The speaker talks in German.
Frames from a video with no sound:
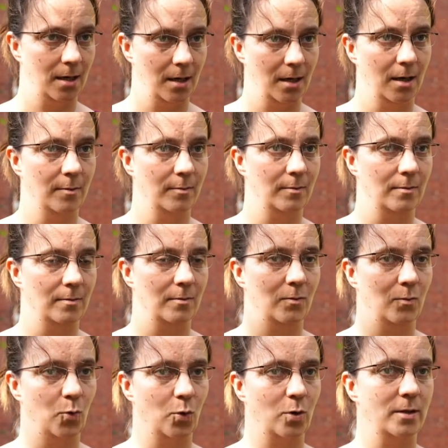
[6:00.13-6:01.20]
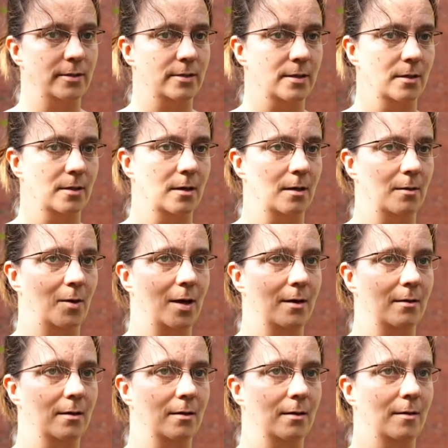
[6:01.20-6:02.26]
ähm, mögliche
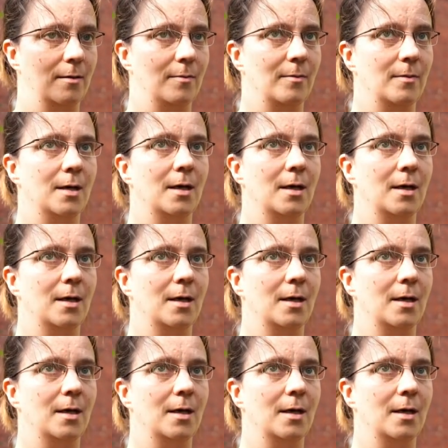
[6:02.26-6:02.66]
ähm,